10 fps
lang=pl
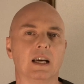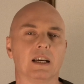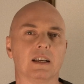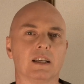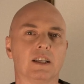
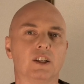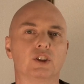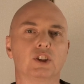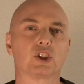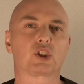e,
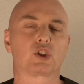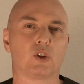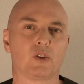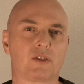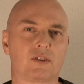niż
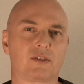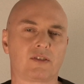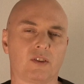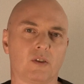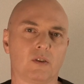to,
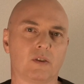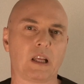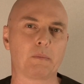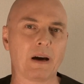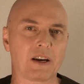co
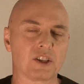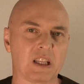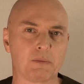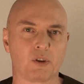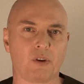najbardziej
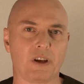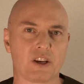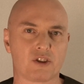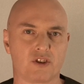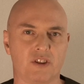nam się
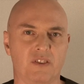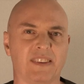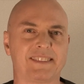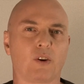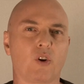kojarzy, czyli
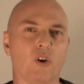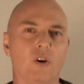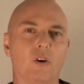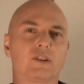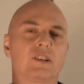
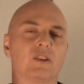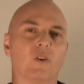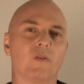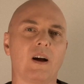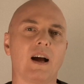
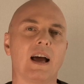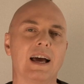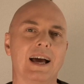wysokooktonowa